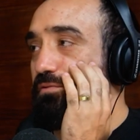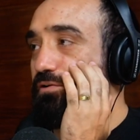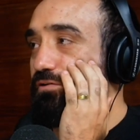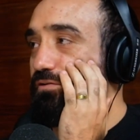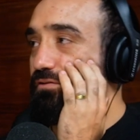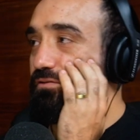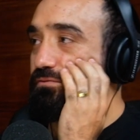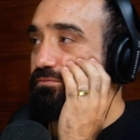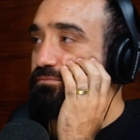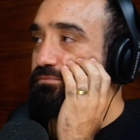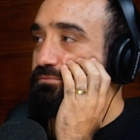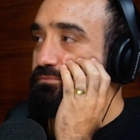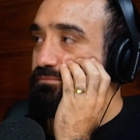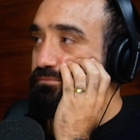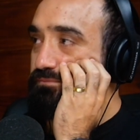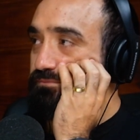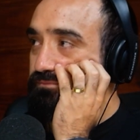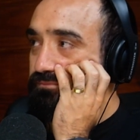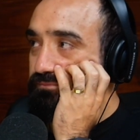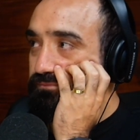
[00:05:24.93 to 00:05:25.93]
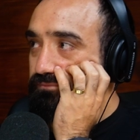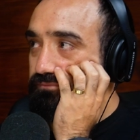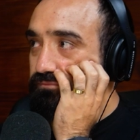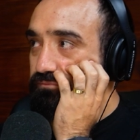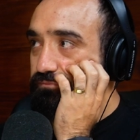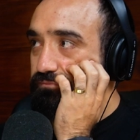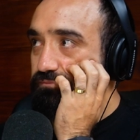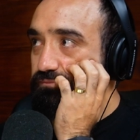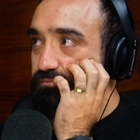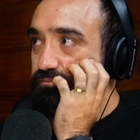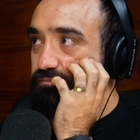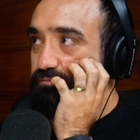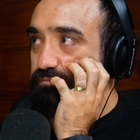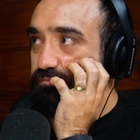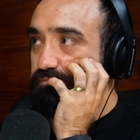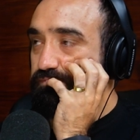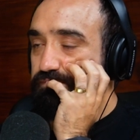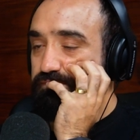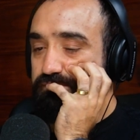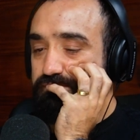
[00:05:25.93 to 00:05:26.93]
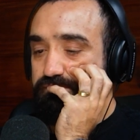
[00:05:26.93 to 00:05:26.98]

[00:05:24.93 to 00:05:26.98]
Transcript: mejor. y claro, de repente